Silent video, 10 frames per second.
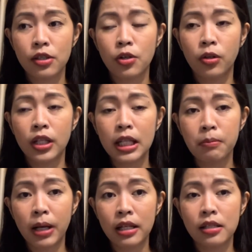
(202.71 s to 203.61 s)
So
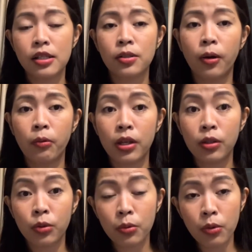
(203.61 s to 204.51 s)
that bus is
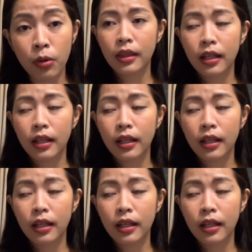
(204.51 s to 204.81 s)
going to